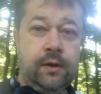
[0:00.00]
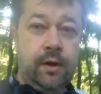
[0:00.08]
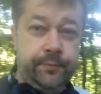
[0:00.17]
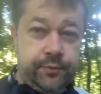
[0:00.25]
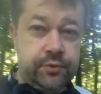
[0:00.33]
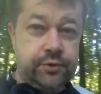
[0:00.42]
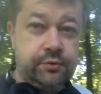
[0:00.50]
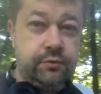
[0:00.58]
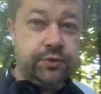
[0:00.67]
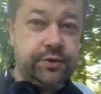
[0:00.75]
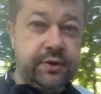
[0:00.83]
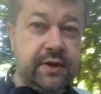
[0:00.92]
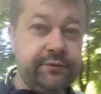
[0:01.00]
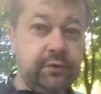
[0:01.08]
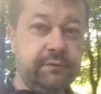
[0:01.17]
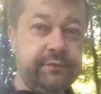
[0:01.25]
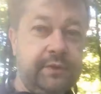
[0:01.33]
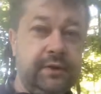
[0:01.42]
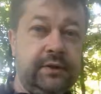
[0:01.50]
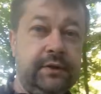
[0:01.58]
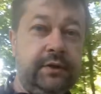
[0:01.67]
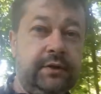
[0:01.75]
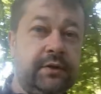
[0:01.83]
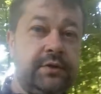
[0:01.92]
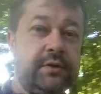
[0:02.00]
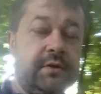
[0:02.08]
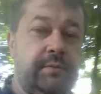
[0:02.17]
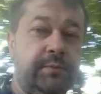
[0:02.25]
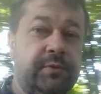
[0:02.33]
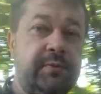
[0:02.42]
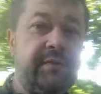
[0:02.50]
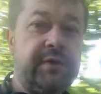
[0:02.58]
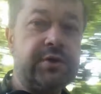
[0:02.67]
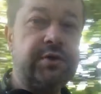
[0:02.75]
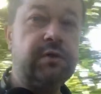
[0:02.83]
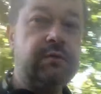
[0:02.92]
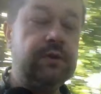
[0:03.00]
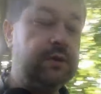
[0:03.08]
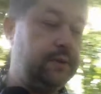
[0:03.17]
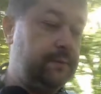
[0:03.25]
oprócz złóż naftowych i to, co pod powierzchnią